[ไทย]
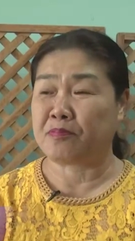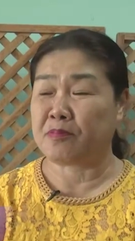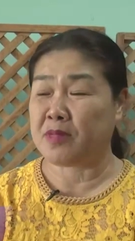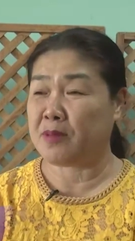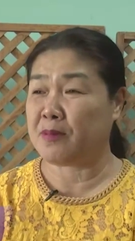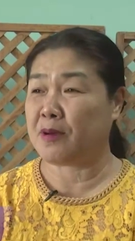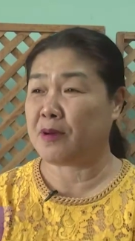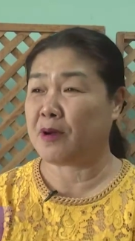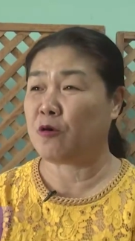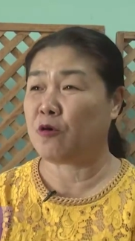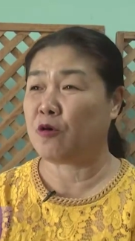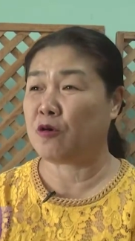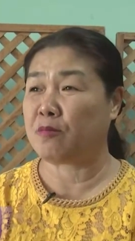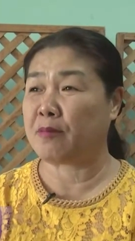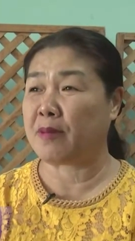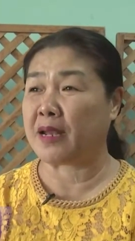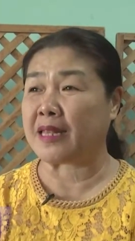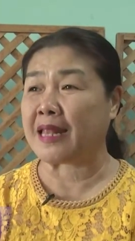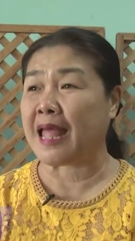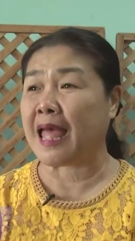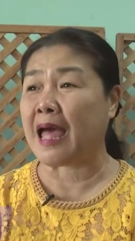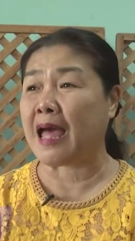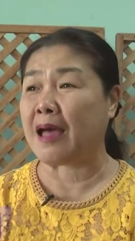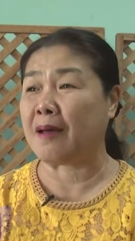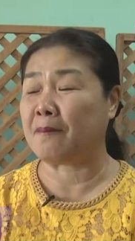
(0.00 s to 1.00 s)
มีบางคนมา
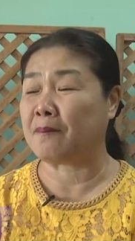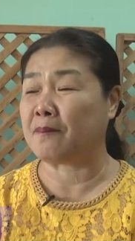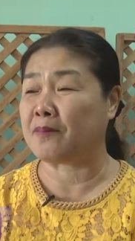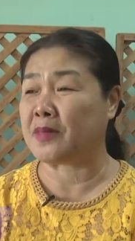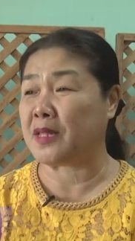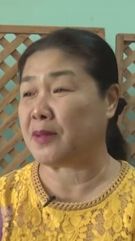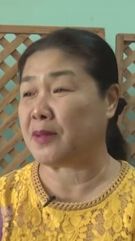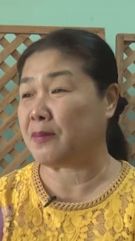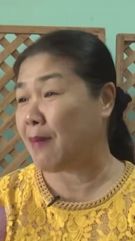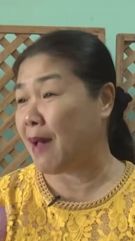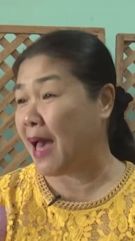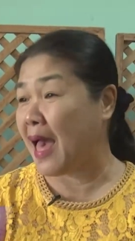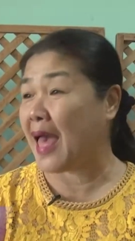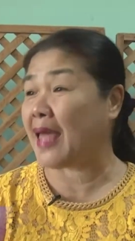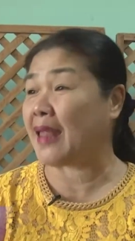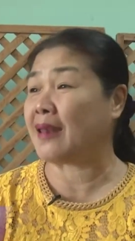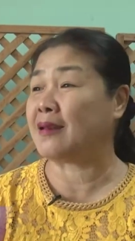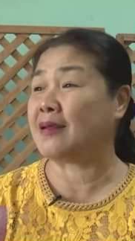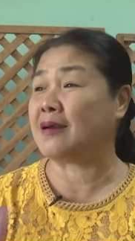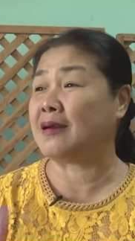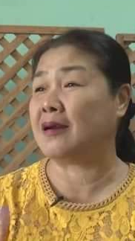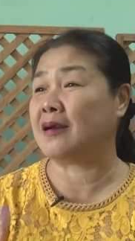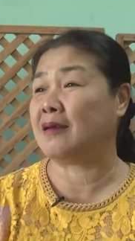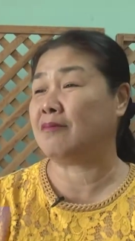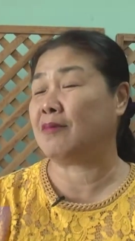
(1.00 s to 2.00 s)
ตามที่บ้าน
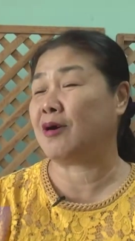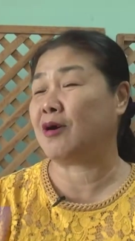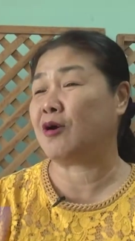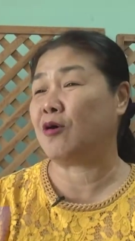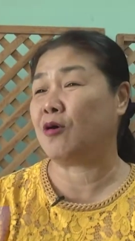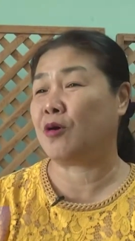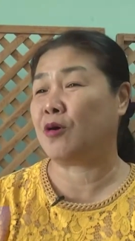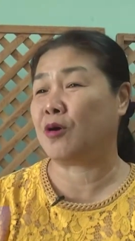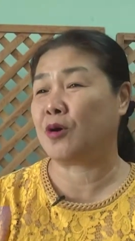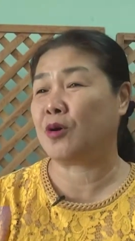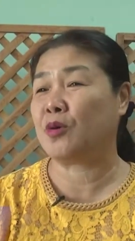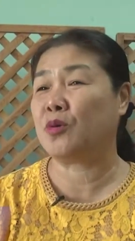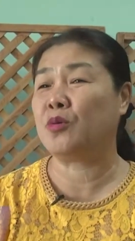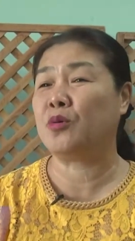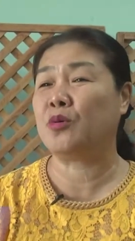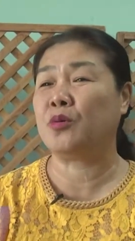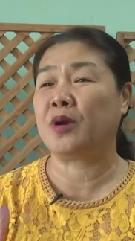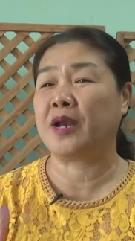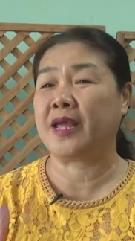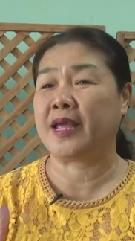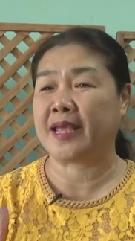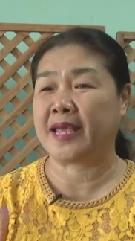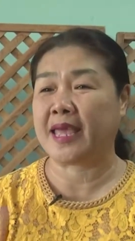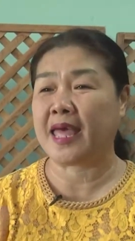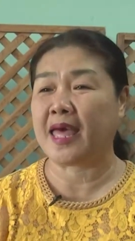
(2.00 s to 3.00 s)
เลยมาขอดู
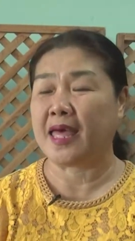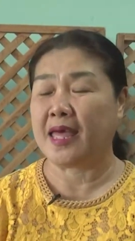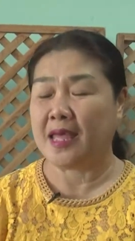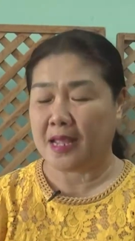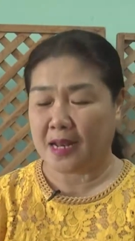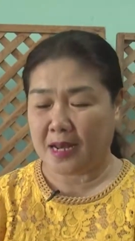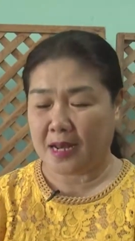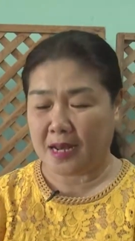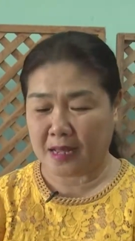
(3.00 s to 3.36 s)
อะไรเงี้ย